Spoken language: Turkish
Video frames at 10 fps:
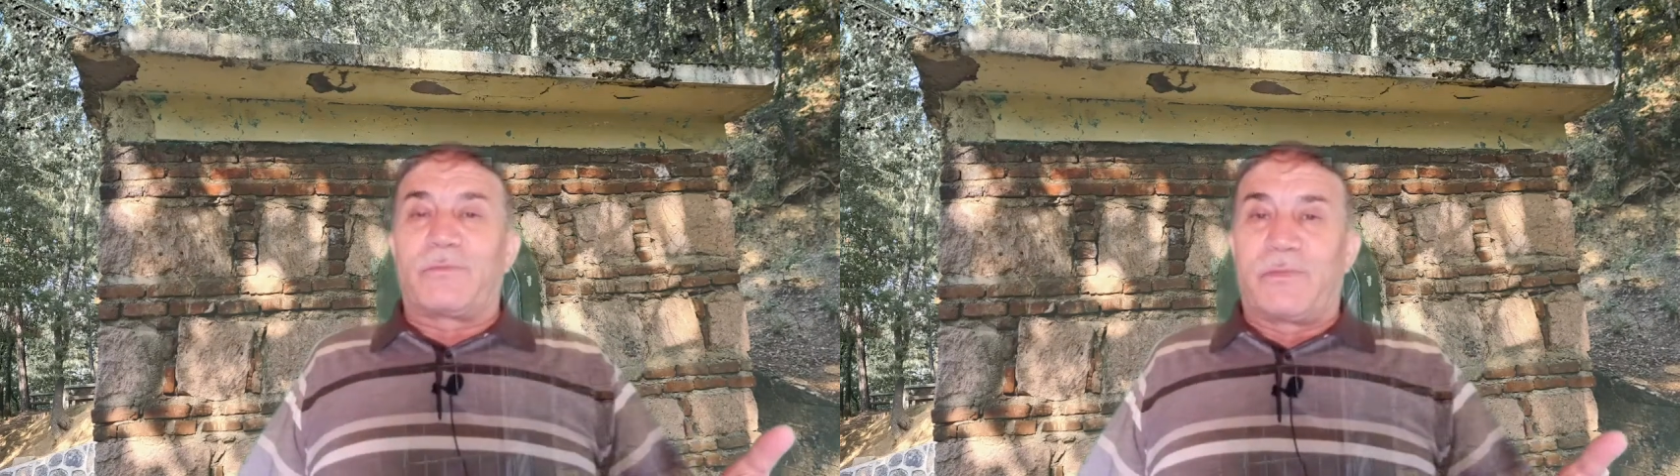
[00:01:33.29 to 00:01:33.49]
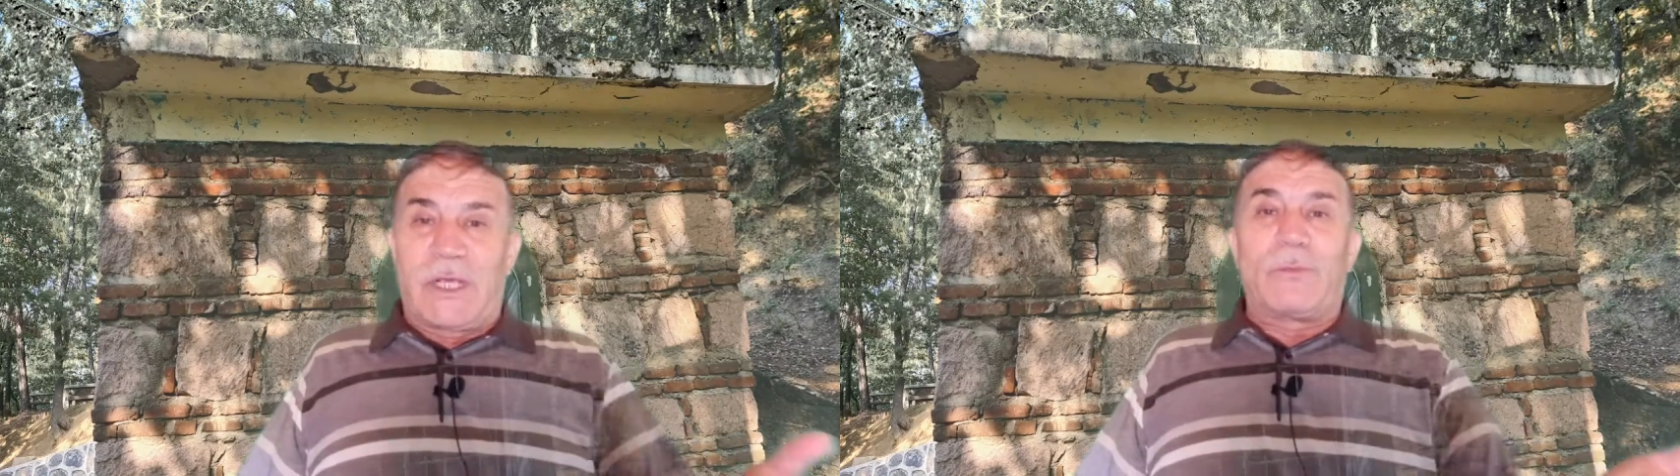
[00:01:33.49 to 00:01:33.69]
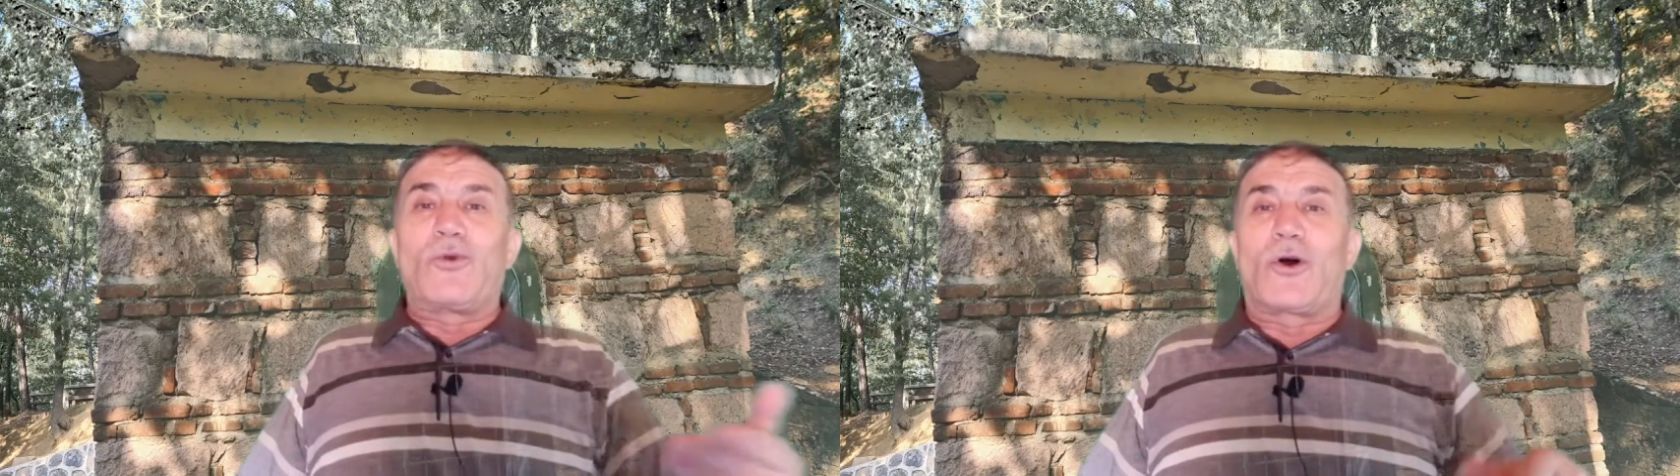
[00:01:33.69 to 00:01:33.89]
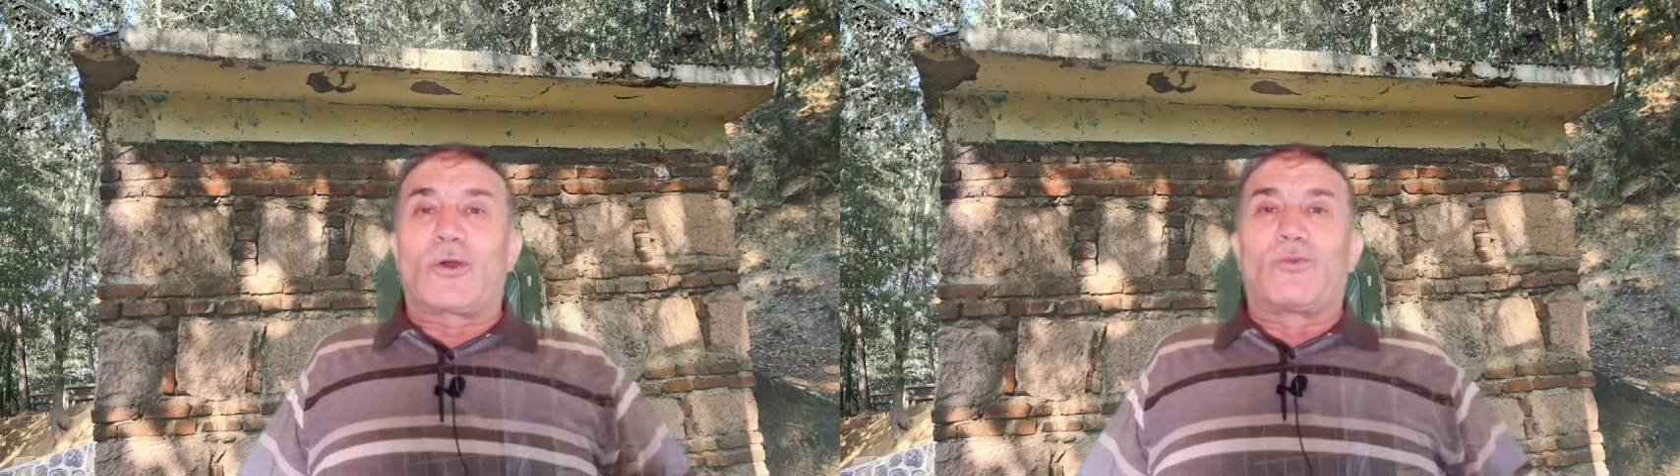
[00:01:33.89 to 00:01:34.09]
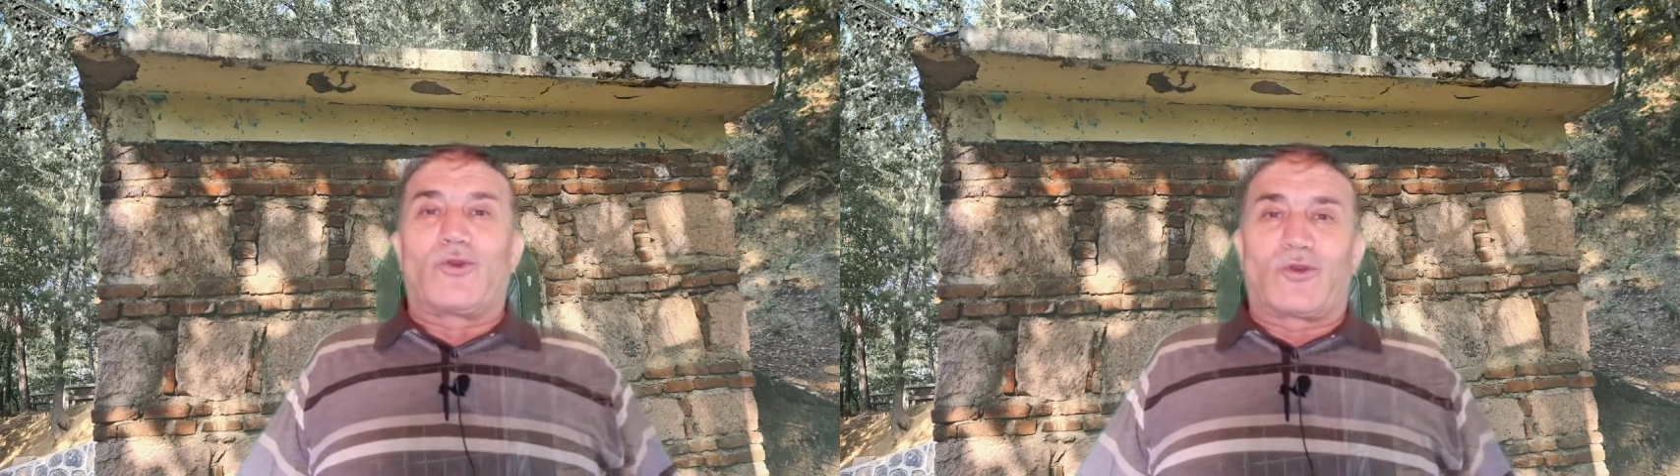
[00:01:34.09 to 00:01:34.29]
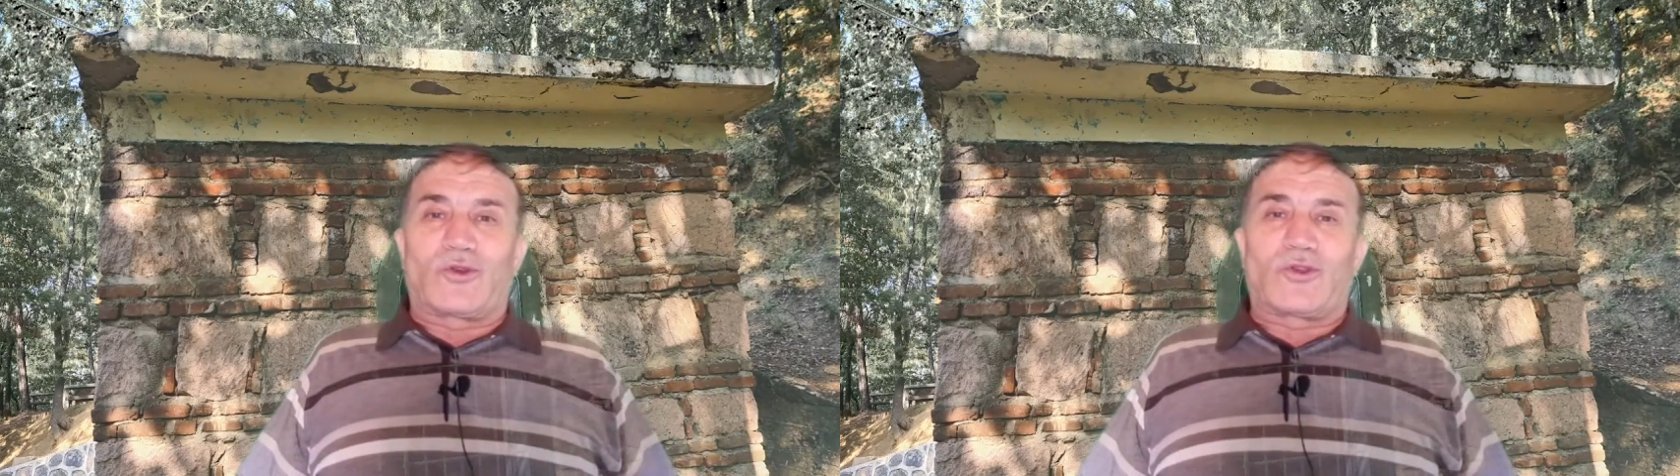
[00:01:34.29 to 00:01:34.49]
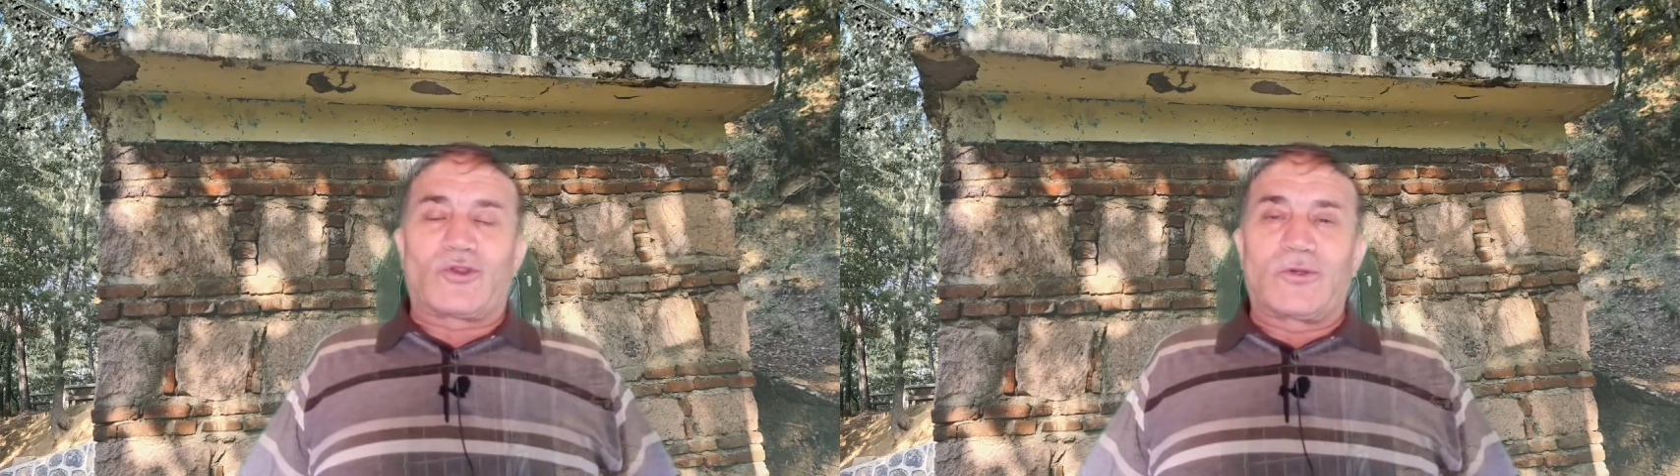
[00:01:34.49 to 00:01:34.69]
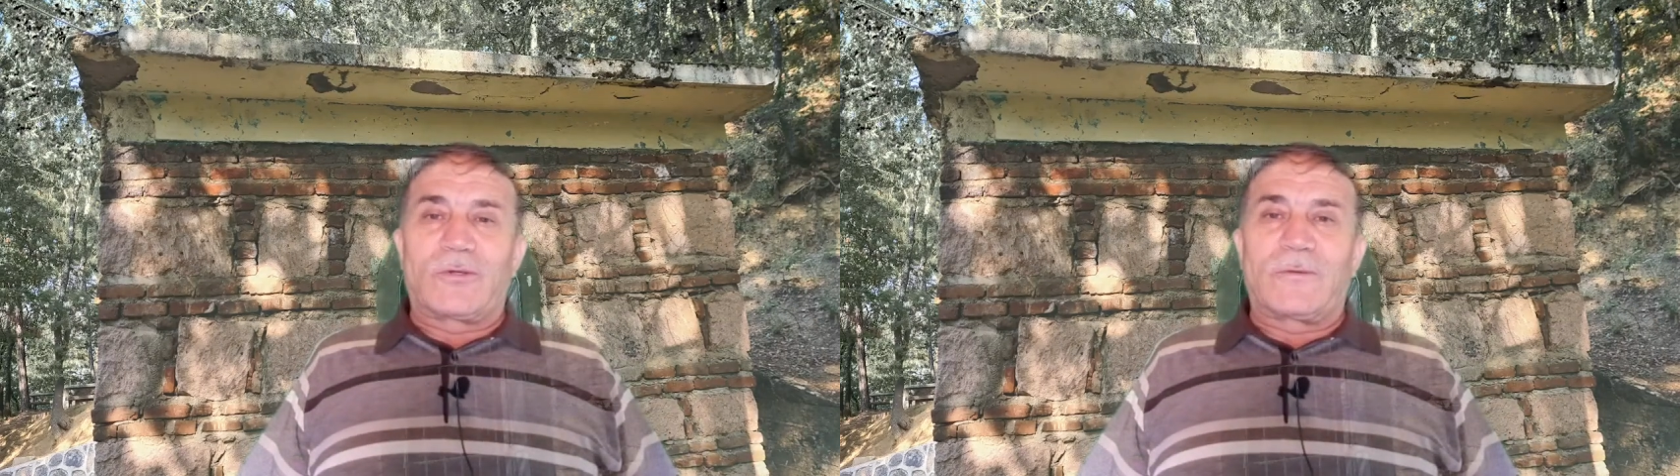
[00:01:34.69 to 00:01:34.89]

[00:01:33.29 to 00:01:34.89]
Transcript: bilmiyor muyuz?